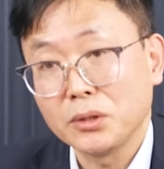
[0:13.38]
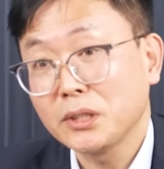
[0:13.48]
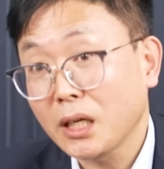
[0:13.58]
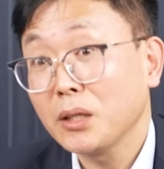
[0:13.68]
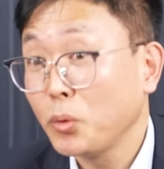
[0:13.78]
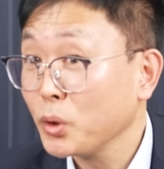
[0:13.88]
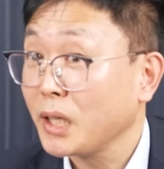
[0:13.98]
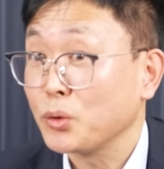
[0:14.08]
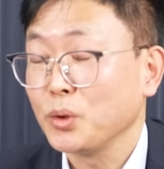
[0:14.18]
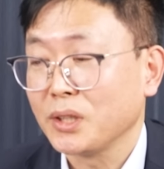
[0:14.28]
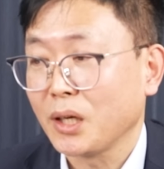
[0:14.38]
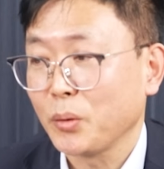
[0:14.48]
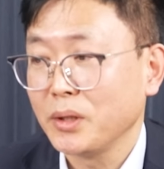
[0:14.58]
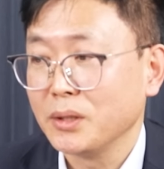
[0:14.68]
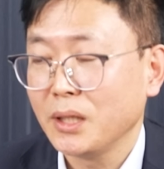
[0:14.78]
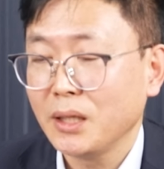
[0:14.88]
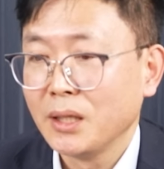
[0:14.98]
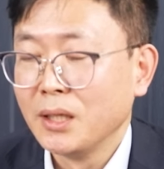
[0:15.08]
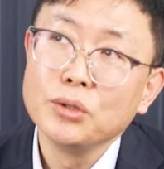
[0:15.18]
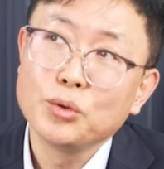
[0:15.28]
차라리 보는 게 나을 수도 있다고 했는데
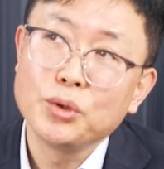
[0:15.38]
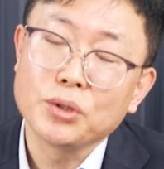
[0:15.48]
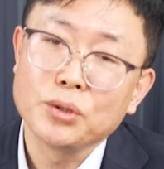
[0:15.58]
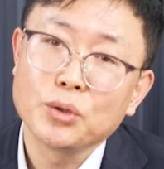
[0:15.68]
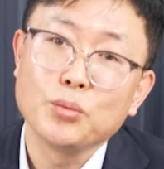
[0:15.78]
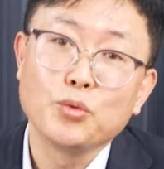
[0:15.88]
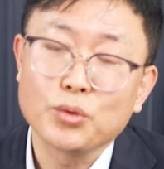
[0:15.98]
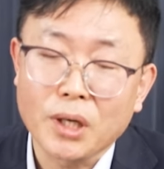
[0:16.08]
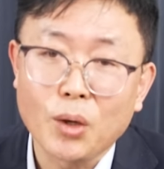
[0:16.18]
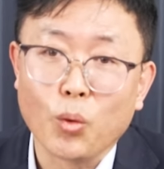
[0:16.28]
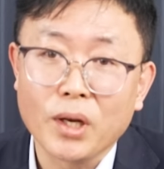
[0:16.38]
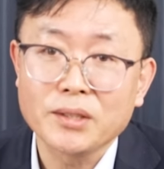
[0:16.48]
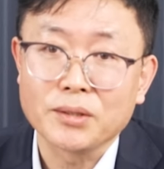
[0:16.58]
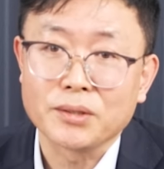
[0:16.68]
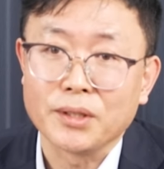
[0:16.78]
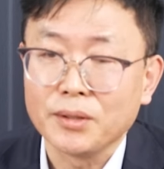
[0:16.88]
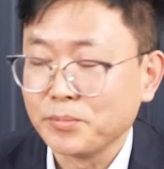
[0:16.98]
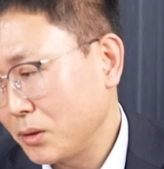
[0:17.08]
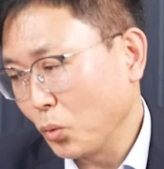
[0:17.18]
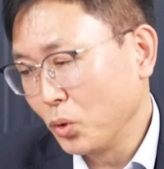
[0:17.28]
그 주식들도 좀 주가가 올랐었어요.
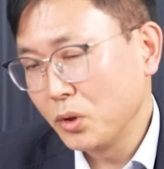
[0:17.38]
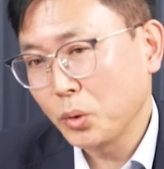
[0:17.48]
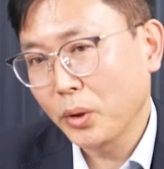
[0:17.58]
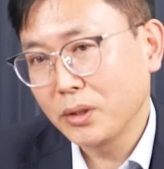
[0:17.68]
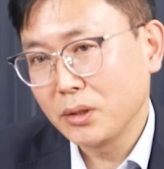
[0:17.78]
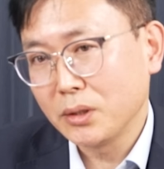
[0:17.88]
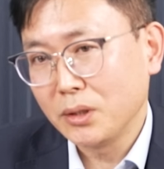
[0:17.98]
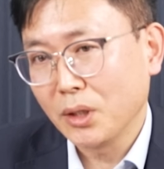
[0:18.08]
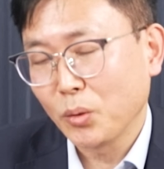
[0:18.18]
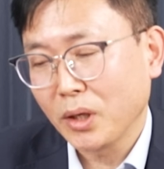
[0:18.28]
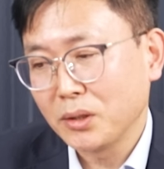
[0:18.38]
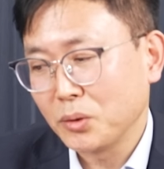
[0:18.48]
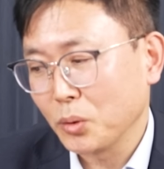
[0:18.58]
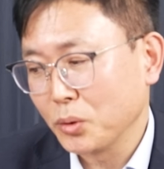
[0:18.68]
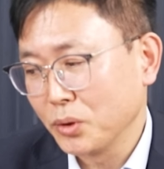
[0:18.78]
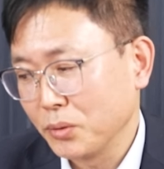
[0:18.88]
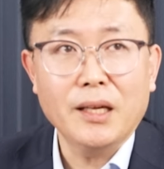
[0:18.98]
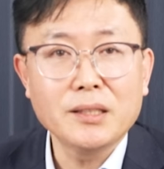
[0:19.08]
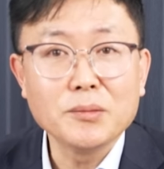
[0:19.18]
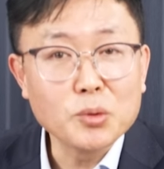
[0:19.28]
오늘 소개드리려고 하는 쪽은
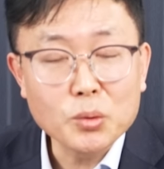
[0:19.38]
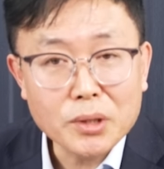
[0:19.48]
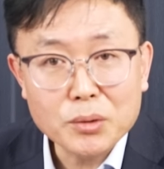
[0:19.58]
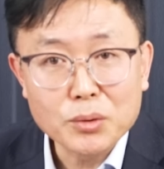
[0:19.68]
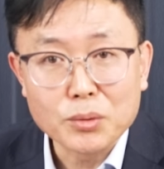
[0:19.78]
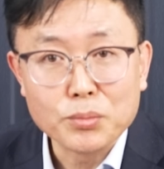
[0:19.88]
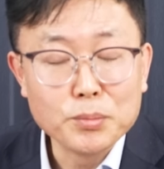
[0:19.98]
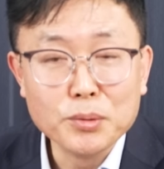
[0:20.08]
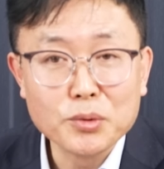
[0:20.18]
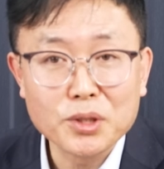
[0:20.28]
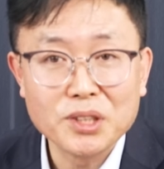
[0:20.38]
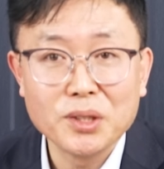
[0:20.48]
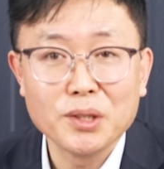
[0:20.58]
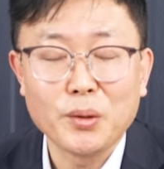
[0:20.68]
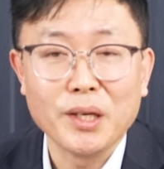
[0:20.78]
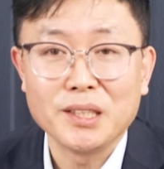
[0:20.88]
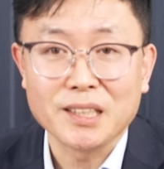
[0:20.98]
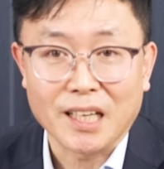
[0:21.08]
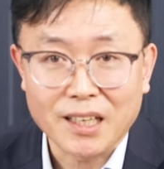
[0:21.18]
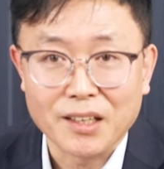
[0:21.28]
핵심 소재로 부품으로 지정이 돼
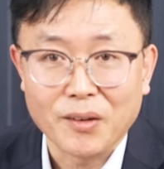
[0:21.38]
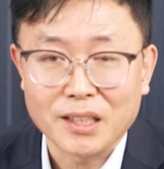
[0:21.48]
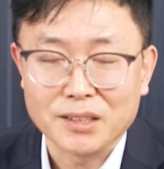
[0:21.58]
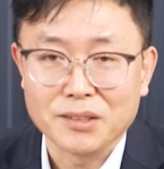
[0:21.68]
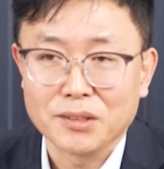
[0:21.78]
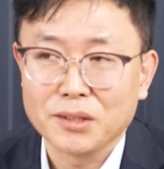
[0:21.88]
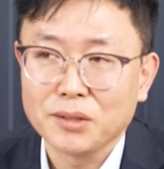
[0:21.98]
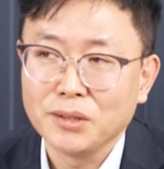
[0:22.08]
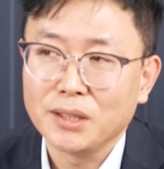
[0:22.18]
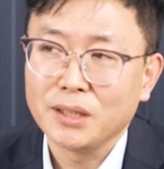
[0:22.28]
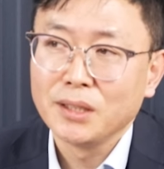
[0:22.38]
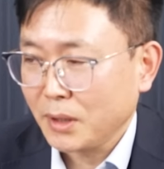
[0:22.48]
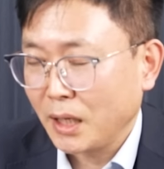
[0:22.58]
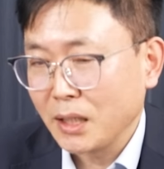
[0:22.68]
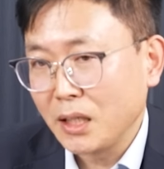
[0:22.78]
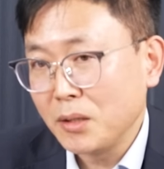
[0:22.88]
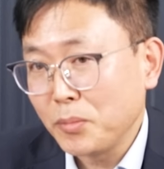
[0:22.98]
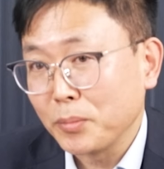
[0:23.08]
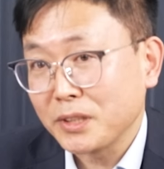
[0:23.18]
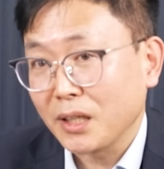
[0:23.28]
있진 않아요, 아직은. 그래서 이제
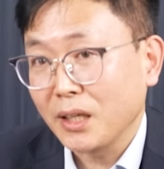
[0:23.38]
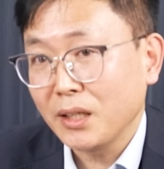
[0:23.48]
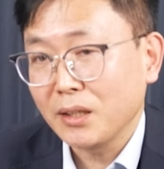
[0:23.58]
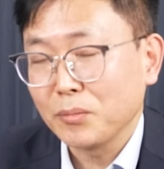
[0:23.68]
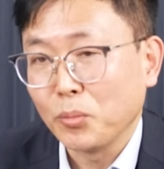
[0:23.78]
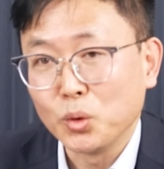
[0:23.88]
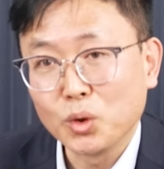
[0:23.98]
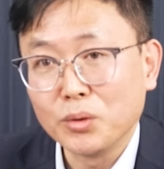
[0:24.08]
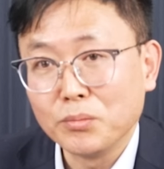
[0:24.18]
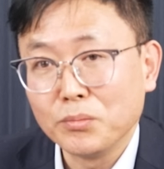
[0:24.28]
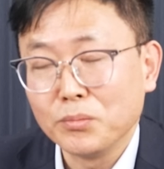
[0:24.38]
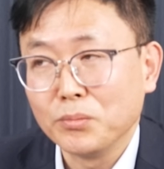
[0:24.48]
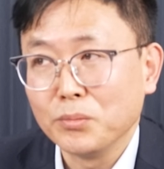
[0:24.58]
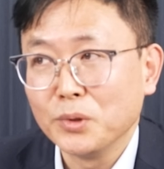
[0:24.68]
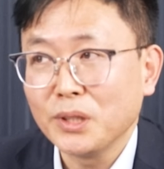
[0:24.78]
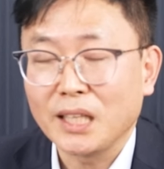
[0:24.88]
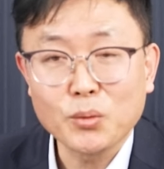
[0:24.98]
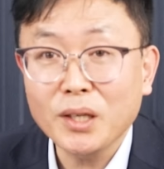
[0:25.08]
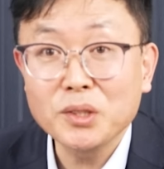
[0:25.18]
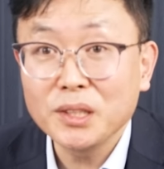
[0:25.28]
IRA법상의 보조금은
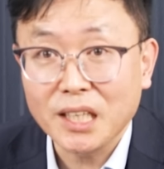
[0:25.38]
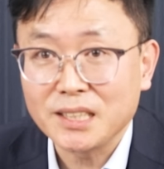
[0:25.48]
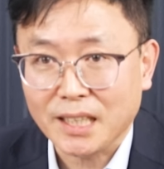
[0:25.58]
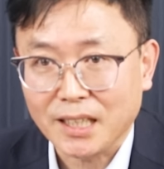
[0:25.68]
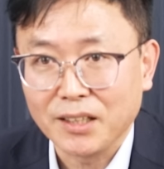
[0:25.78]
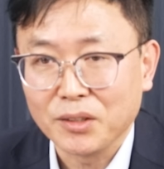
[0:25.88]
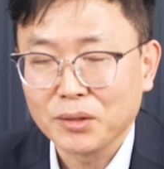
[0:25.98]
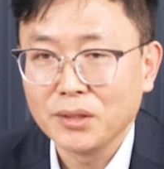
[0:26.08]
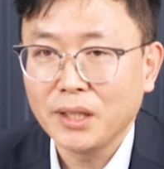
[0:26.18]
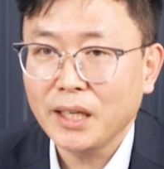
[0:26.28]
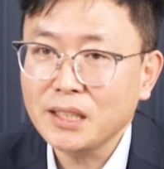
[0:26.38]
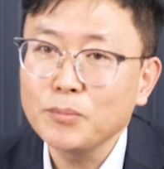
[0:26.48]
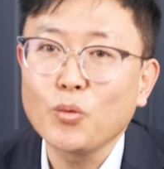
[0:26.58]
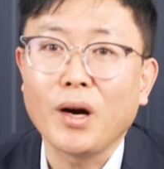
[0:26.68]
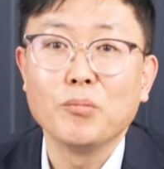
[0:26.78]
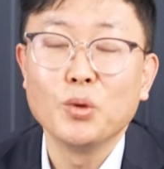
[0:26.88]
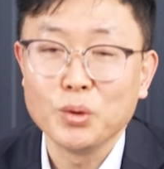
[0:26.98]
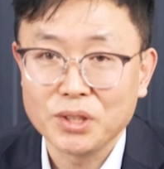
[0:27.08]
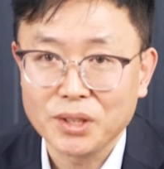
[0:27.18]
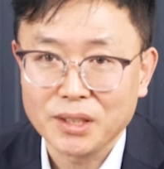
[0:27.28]
아직 확정이 돼 있진 않아요. 근데 핵심
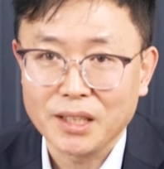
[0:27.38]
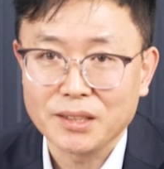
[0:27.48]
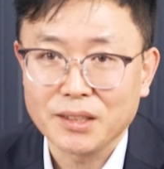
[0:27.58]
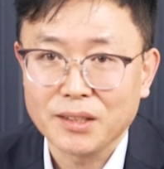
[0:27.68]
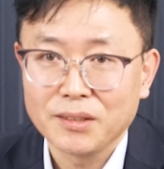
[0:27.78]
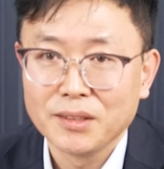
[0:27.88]
광물론 지정이 돼 있어요.